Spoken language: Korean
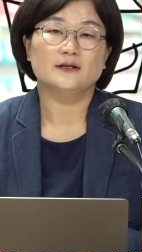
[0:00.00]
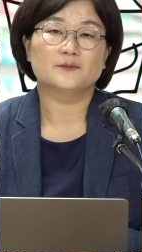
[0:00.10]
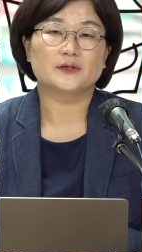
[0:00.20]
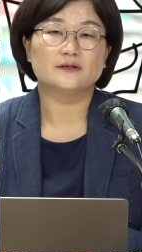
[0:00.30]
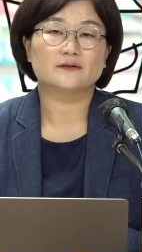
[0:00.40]

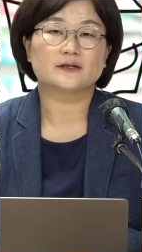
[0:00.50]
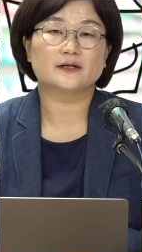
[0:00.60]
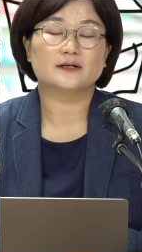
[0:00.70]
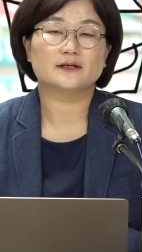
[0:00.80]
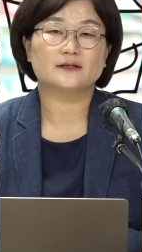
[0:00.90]
뭐
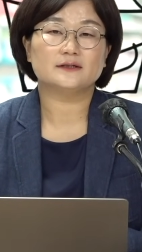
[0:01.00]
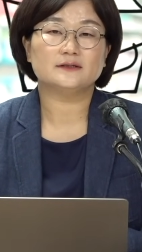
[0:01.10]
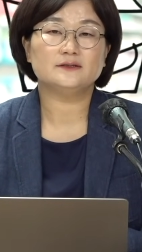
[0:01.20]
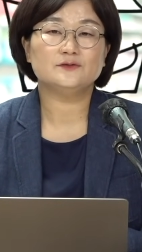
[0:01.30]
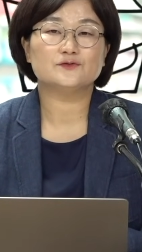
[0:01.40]
이렇게
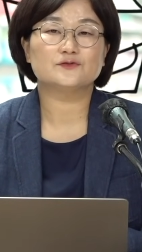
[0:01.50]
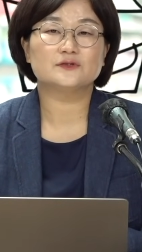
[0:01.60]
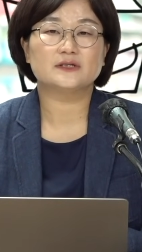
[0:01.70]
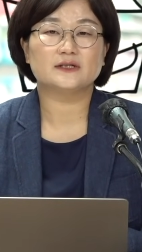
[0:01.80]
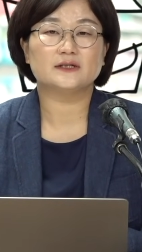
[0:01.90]
큰
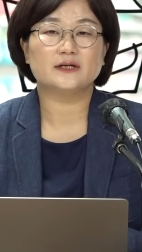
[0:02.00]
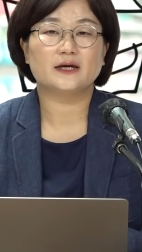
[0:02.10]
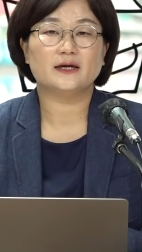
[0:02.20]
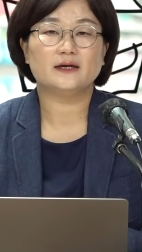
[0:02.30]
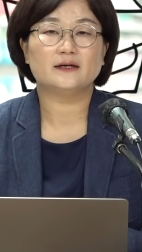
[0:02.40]

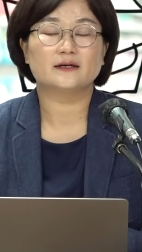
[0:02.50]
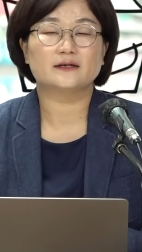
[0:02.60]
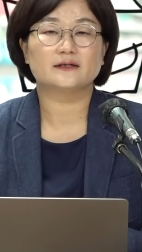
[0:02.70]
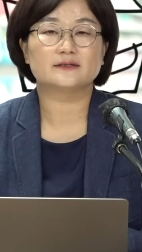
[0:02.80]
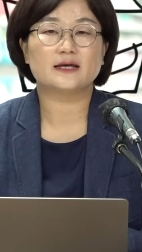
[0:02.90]
줄기에 에,